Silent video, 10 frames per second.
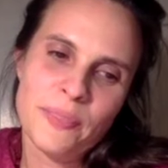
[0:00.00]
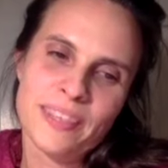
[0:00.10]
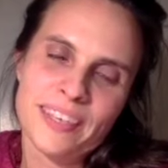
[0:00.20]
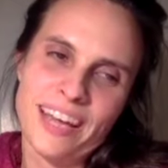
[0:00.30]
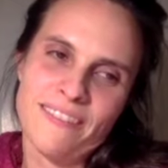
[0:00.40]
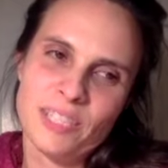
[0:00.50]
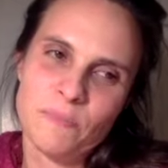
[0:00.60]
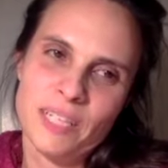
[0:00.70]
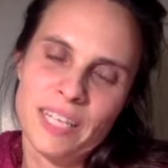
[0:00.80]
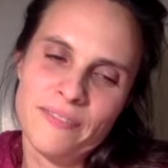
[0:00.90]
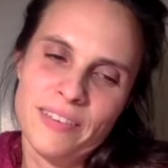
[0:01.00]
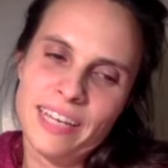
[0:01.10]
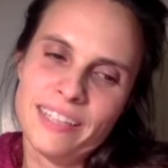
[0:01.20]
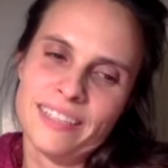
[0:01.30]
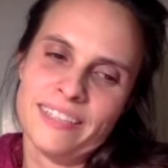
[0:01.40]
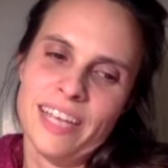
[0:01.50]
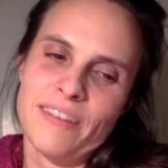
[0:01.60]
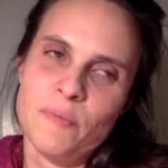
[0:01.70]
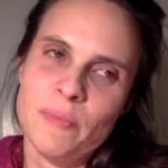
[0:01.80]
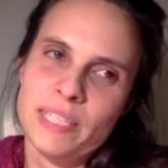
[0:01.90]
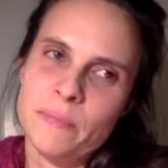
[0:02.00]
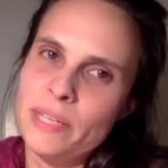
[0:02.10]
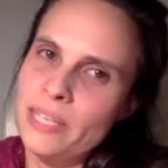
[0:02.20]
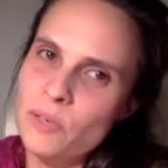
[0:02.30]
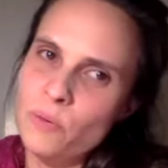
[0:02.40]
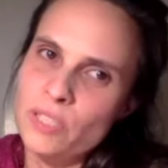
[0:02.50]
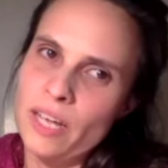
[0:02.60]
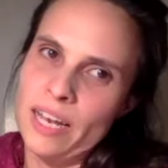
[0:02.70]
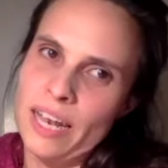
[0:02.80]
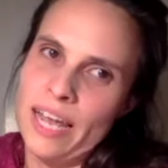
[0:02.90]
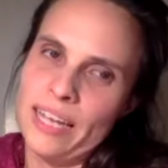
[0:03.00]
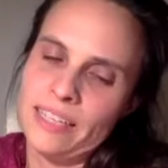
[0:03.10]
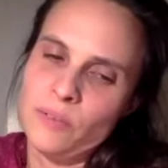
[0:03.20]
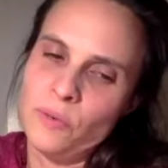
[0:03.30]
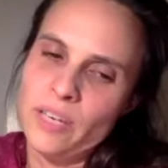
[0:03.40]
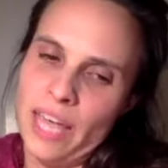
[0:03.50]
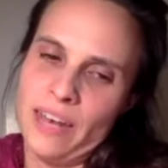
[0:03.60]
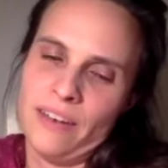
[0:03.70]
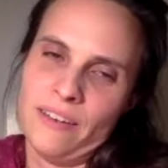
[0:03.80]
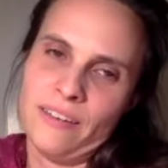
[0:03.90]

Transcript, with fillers: Ja, was wirkt es denn, wenn man die Bedienungsanleitung kennt?